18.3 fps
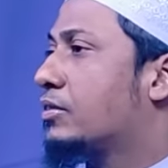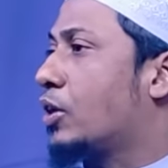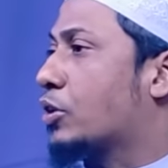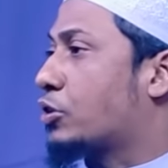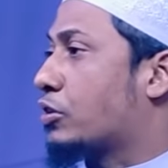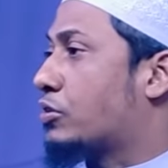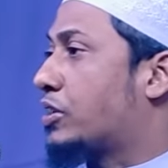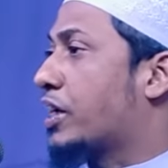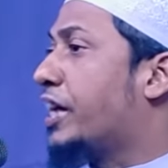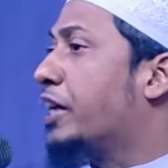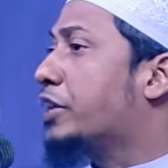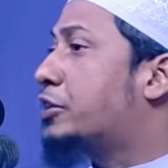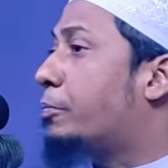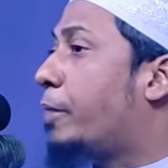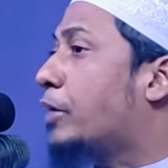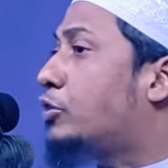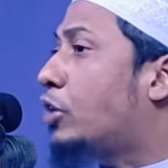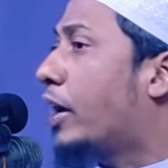গত ৩০
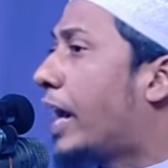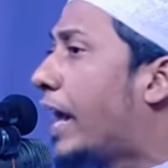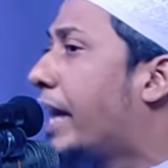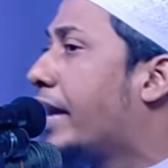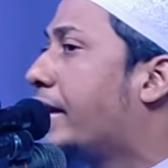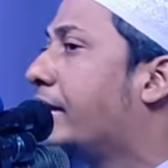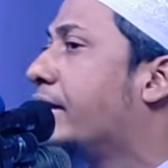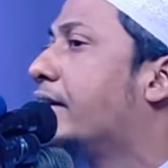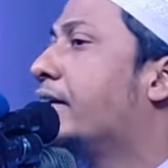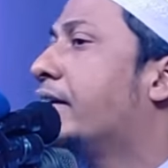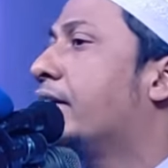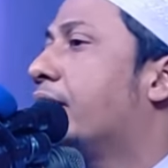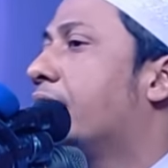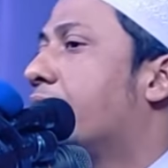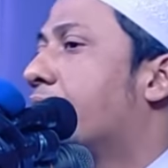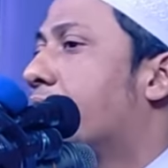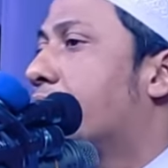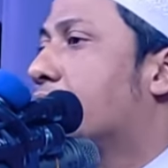বছরে
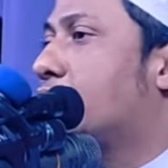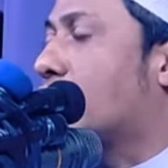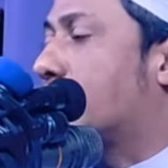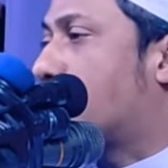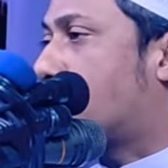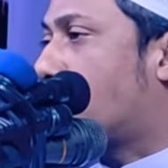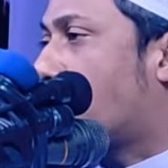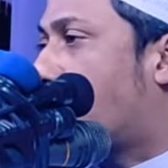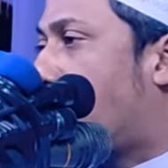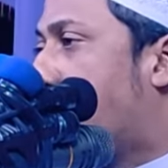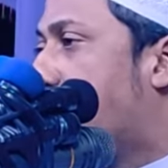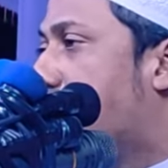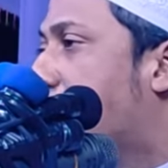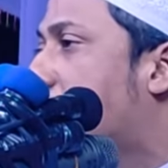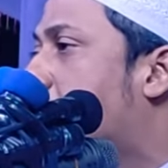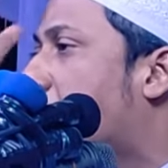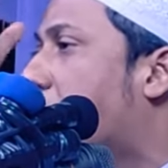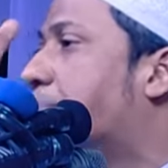
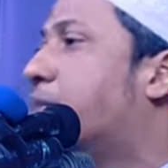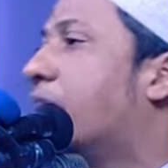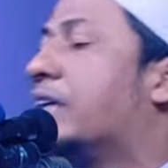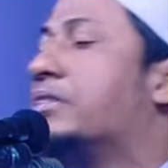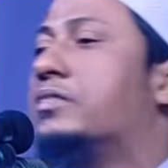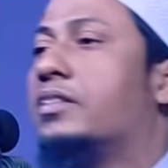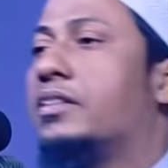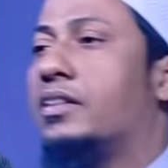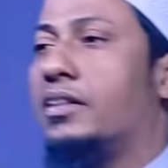দস্তরখানের হিসাব দেন